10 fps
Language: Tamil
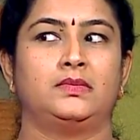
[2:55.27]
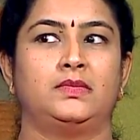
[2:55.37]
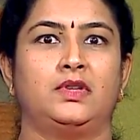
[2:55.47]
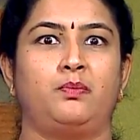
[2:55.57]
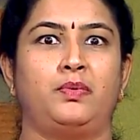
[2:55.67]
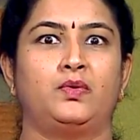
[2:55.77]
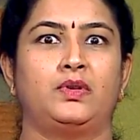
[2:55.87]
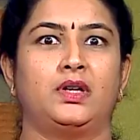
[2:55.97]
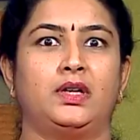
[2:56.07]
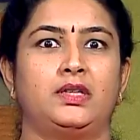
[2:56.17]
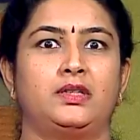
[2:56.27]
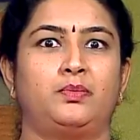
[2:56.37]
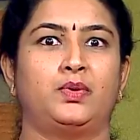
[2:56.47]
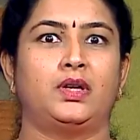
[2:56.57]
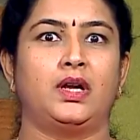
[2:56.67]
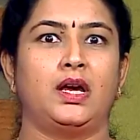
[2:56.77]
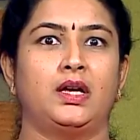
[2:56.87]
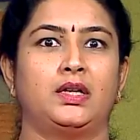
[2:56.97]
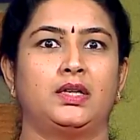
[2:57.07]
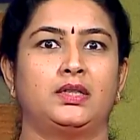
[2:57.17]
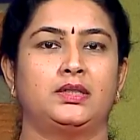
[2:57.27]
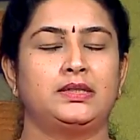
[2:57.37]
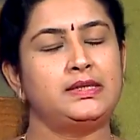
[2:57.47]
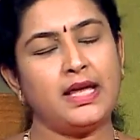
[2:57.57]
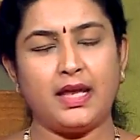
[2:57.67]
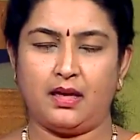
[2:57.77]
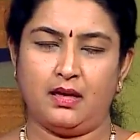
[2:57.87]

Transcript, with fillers: இன்னும் இப்படி ஒரு கண்டிஷன் போடுறா சரி